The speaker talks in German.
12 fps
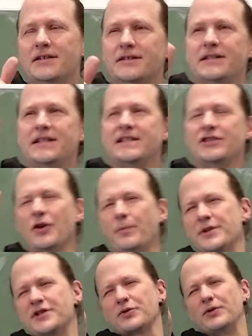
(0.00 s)
die sind
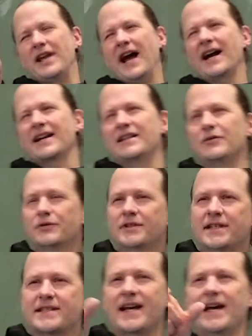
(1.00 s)
doppelt so lang, die
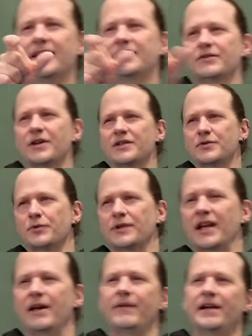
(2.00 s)
Unterseiten oder so,
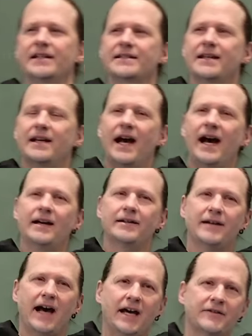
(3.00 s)
dann haben wir halt das
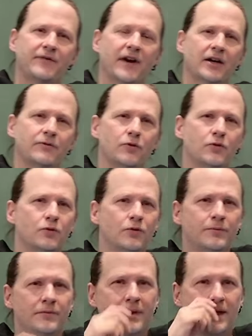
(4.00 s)
achtfache
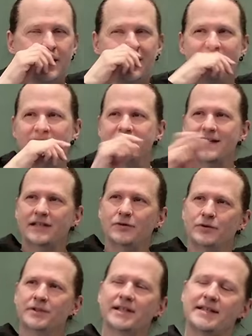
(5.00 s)
Volumen. Wenn ihr sagt, die
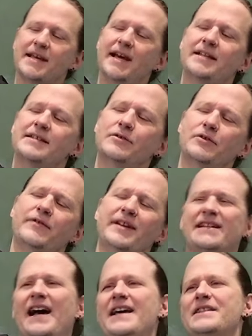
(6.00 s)
unteren Seiten sind ungefähr
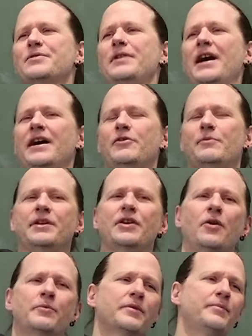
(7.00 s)
drei so lang über den
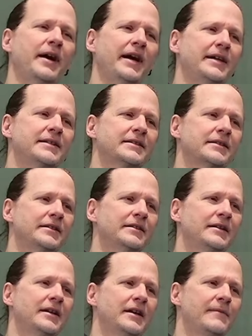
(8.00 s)
Daumen gepeilt, ne?
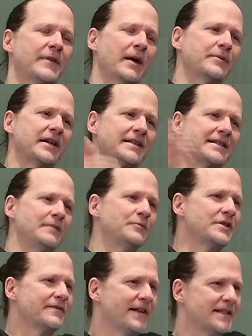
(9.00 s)
Dann habt ihr halt das
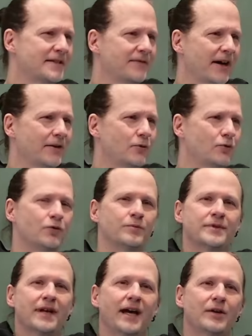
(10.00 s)
27-fache Volumen,
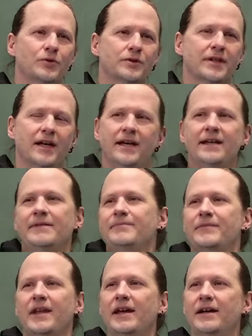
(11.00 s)
3 hoch 3.
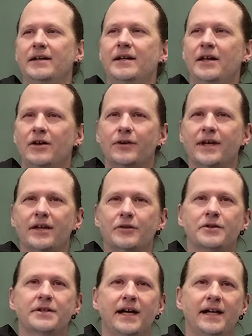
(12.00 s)
Naja, okay, da
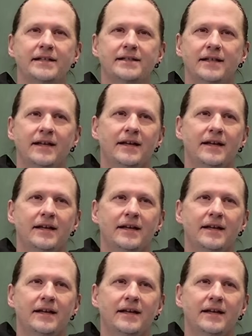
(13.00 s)
könnt ihr halt,